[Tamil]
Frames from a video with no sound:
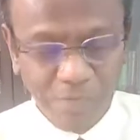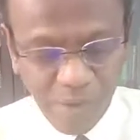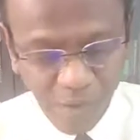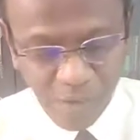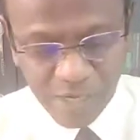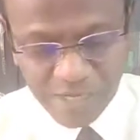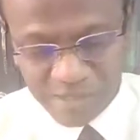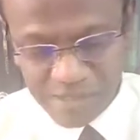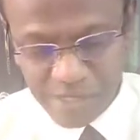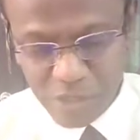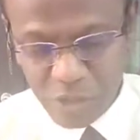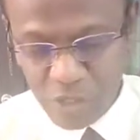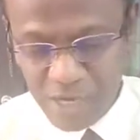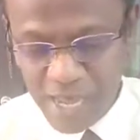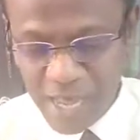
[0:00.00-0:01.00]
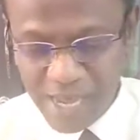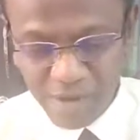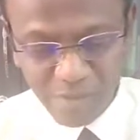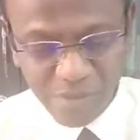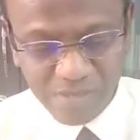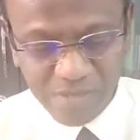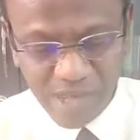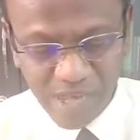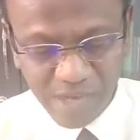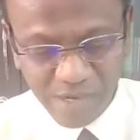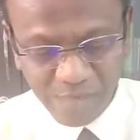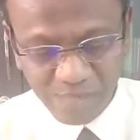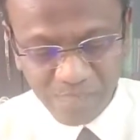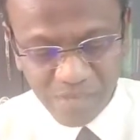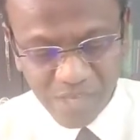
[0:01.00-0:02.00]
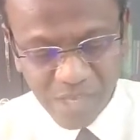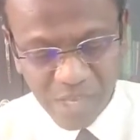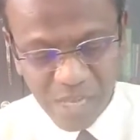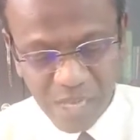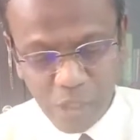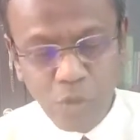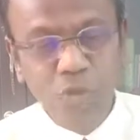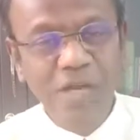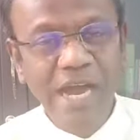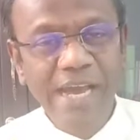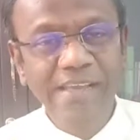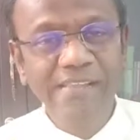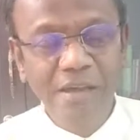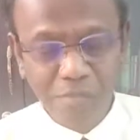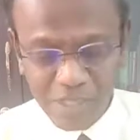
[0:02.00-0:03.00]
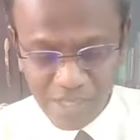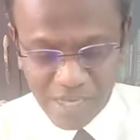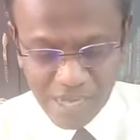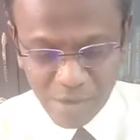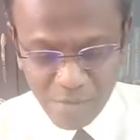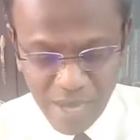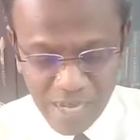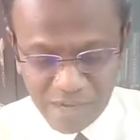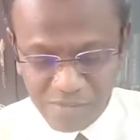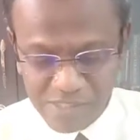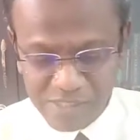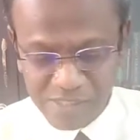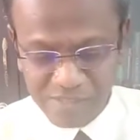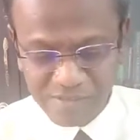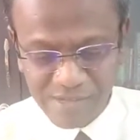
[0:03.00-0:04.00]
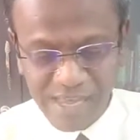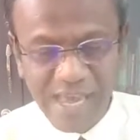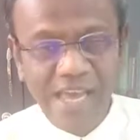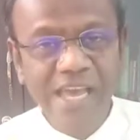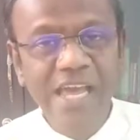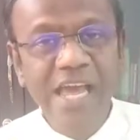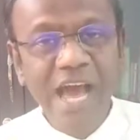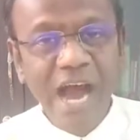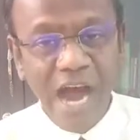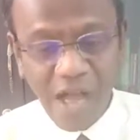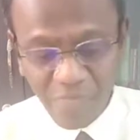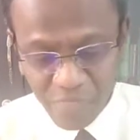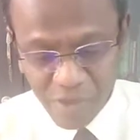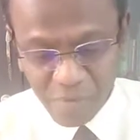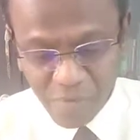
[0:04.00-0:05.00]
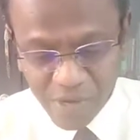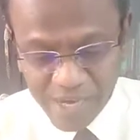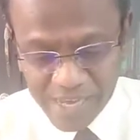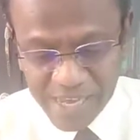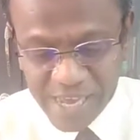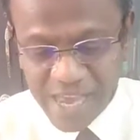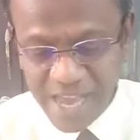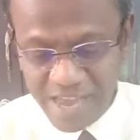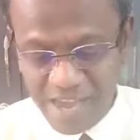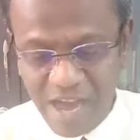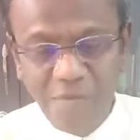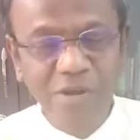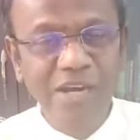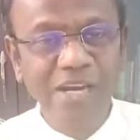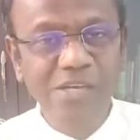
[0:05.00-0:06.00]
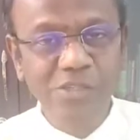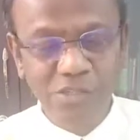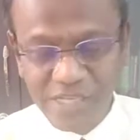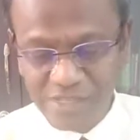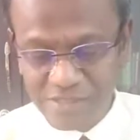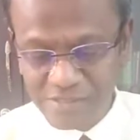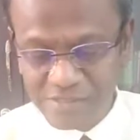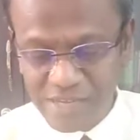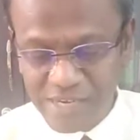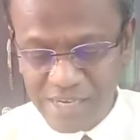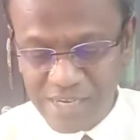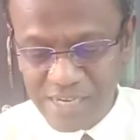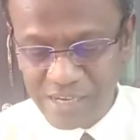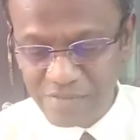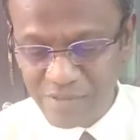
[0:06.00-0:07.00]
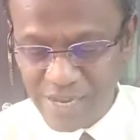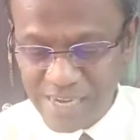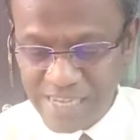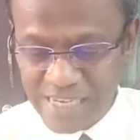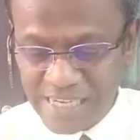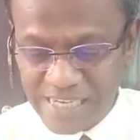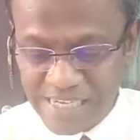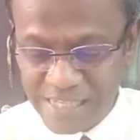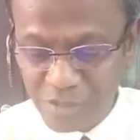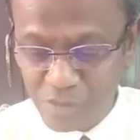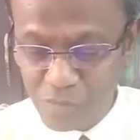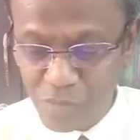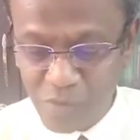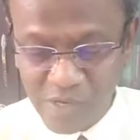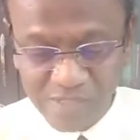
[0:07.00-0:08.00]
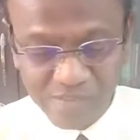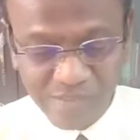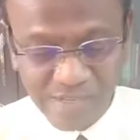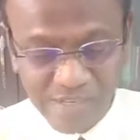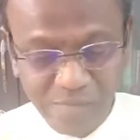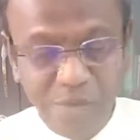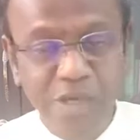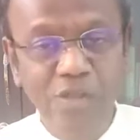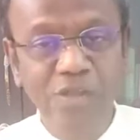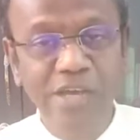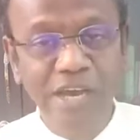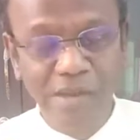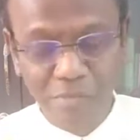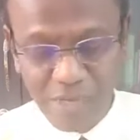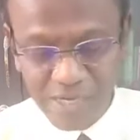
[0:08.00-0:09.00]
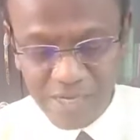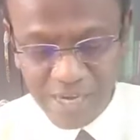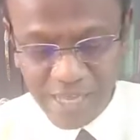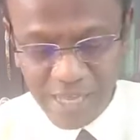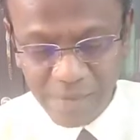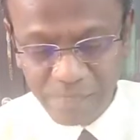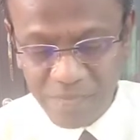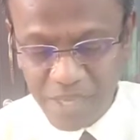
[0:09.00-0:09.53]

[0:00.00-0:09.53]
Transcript: பவுனிடத்தில் சொல்ல ஆரம்பித்தார் லூக்கா ஐந்தாம் அதிகாரம் ஆறாம் வசனத்துல அந்தப்படியே அவர்கள் செய்து தங்கள் வலை கிழிந்து போகத்தக்க மிகுதியான மீன்களை